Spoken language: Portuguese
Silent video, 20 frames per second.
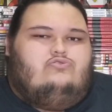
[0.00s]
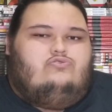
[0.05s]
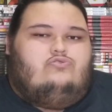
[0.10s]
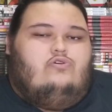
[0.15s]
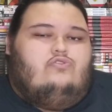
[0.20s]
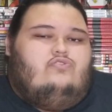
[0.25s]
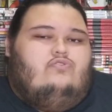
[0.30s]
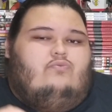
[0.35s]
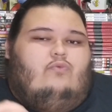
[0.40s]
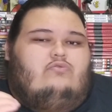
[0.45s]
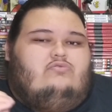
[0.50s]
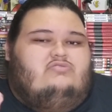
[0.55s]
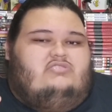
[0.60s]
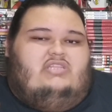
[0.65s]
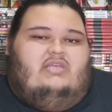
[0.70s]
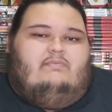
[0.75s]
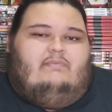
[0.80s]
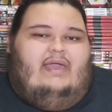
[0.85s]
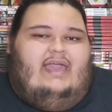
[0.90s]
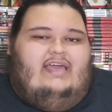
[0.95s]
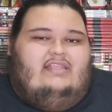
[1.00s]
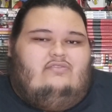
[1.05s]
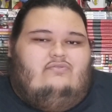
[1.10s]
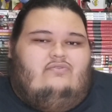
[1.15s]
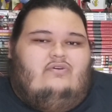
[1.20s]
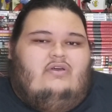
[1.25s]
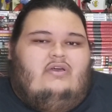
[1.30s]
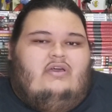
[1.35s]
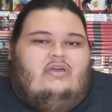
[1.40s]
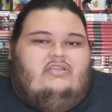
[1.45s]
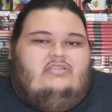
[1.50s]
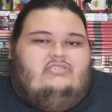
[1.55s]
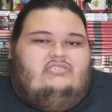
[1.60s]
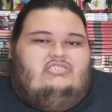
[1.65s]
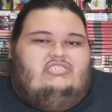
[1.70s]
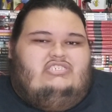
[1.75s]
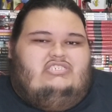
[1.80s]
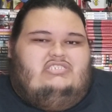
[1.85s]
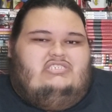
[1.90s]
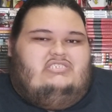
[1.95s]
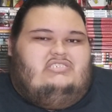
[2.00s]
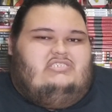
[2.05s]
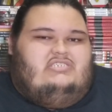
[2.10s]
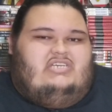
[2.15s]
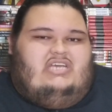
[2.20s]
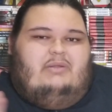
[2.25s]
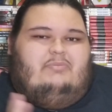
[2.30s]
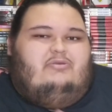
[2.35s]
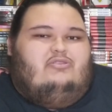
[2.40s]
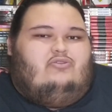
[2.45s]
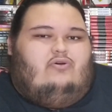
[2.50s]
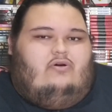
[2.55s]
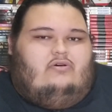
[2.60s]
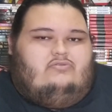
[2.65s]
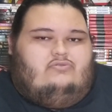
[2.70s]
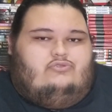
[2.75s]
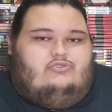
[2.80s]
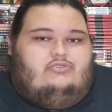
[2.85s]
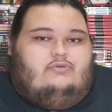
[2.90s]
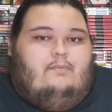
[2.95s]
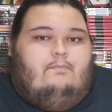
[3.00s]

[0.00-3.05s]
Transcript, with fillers: todo mundo tem medo de criminosos,